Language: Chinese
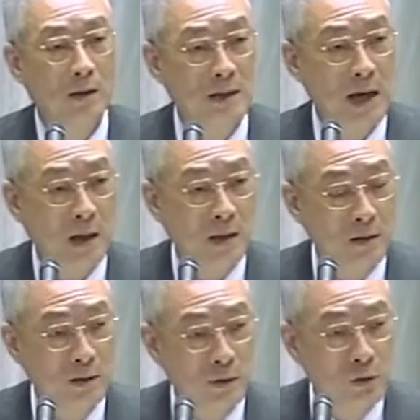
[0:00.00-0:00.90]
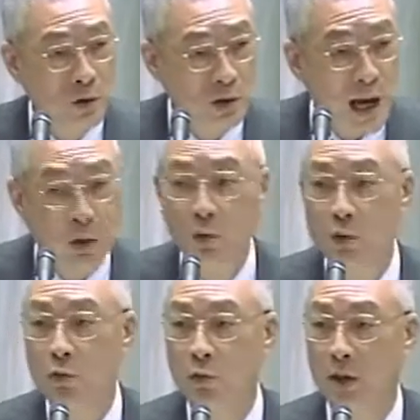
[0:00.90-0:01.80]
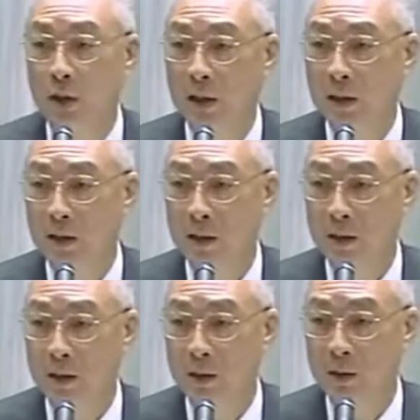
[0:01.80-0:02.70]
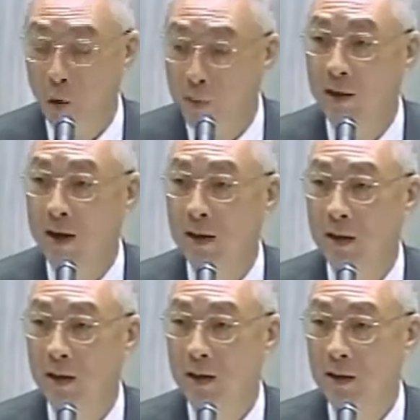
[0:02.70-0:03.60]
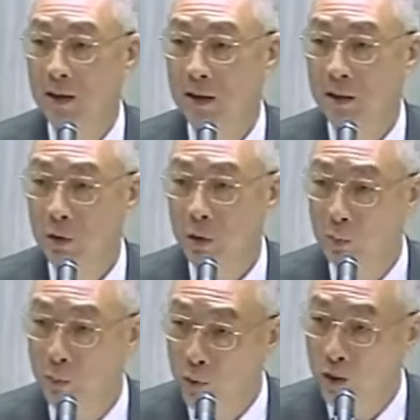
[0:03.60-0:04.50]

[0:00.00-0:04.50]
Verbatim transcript: 让绝大多数的投保人。都不